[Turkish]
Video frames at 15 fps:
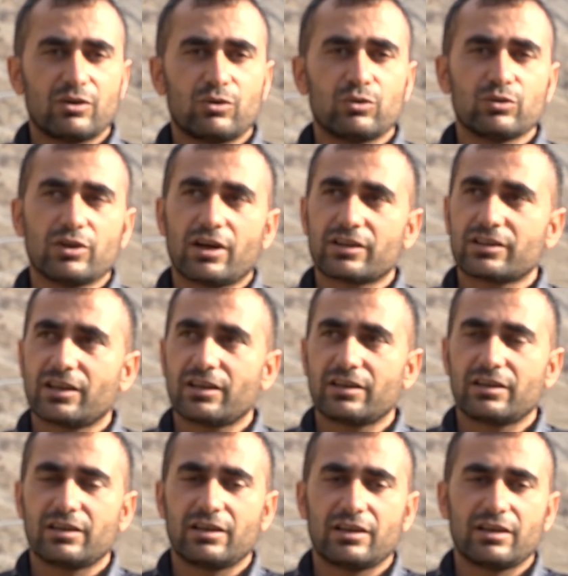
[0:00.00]
onlardan
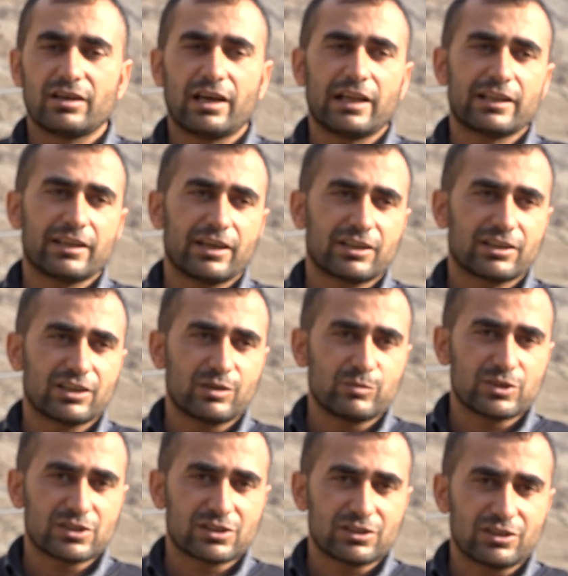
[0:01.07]
e, elde
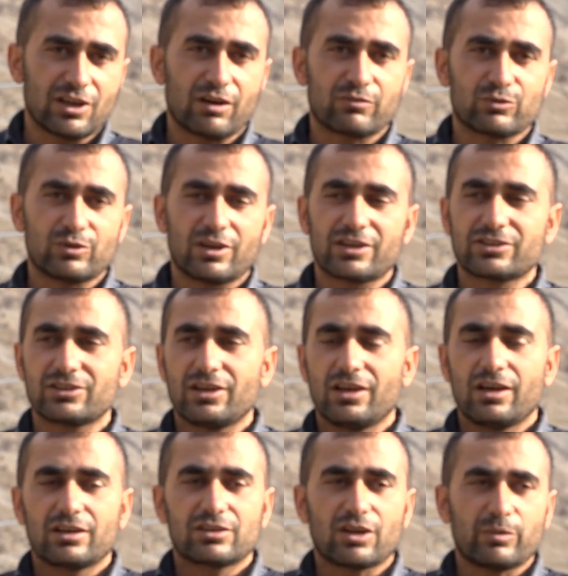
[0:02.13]
ettiğimiz yavrular
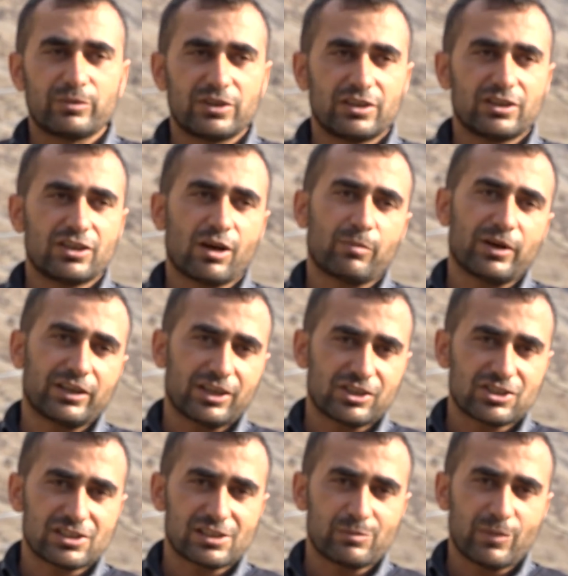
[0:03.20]
tabi yaban
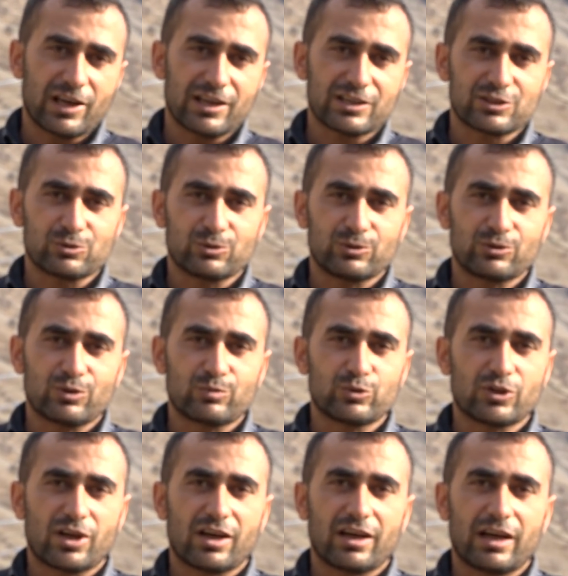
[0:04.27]
keçisi melezi oluyor.
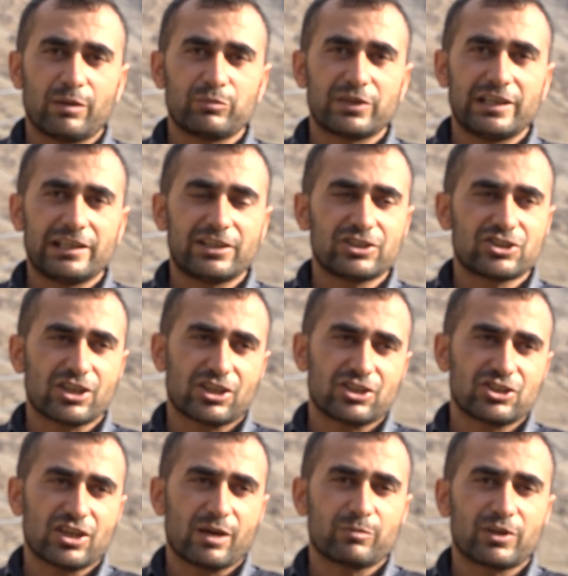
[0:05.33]
Bu da hem ilgi
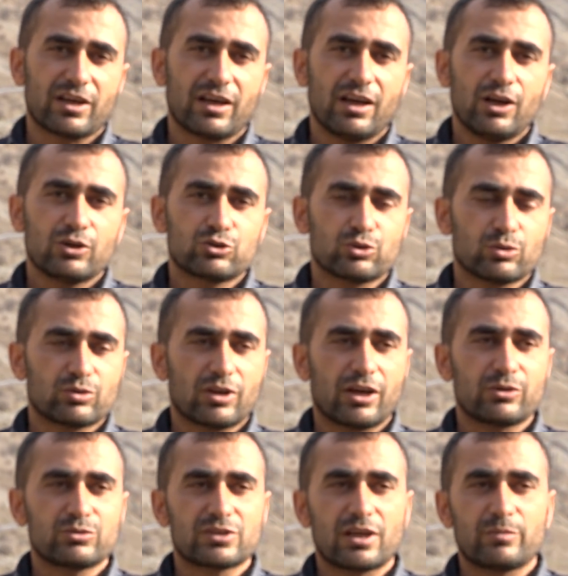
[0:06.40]
çekici hem de çok
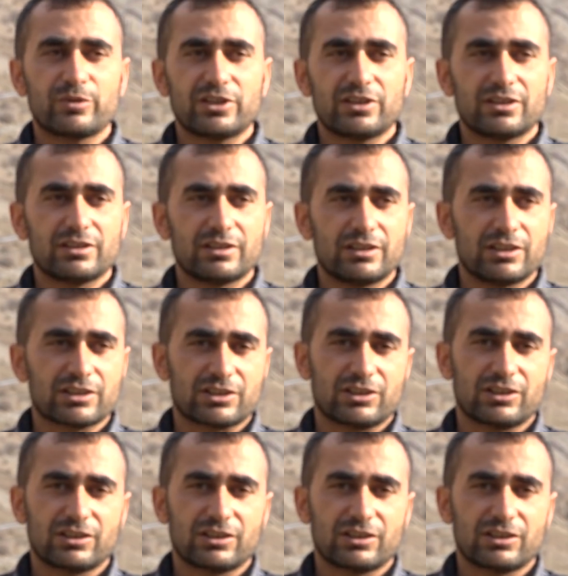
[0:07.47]
daha güzel bir ırk